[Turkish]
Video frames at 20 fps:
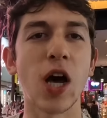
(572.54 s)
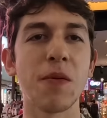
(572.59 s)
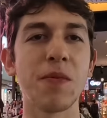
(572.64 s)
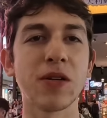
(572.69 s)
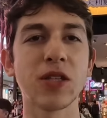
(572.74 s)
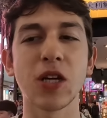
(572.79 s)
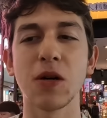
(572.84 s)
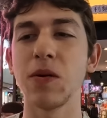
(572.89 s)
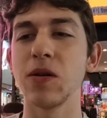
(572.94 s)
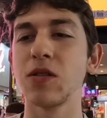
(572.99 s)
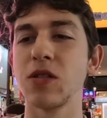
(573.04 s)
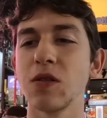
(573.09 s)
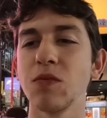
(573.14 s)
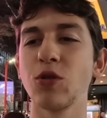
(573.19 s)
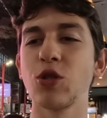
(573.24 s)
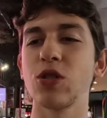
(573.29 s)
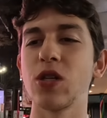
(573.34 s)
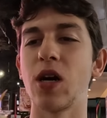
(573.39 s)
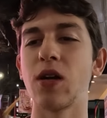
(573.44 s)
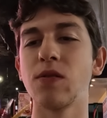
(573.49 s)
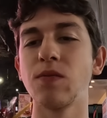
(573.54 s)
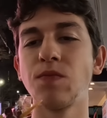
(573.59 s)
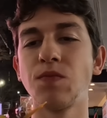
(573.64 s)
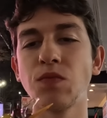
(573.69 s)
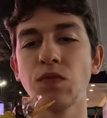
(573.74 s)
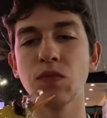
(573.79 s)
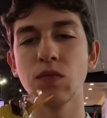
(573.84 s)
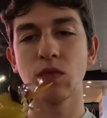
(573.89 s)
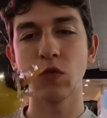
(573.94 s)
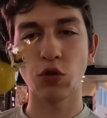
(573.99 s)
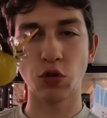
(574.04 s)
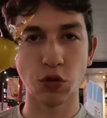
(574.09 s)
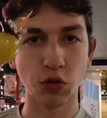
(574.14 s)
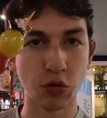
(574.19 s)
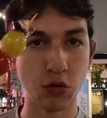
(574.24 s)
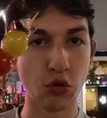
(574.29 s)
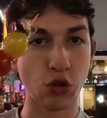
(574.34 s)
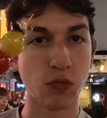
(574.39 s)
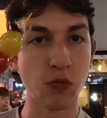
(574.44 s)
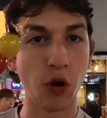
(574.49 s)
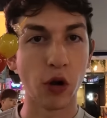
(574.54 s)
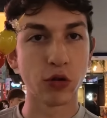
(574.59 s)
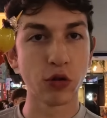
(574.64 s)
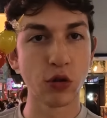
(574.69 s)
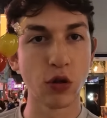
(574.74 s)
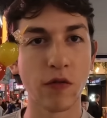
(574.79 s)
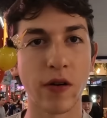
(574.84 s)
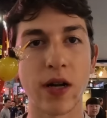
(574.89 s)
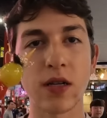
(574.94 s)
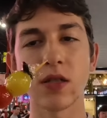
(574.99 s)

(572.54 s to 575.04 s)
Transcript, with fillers: Şerbete batırmışlar. Şunun üzüm olduğunu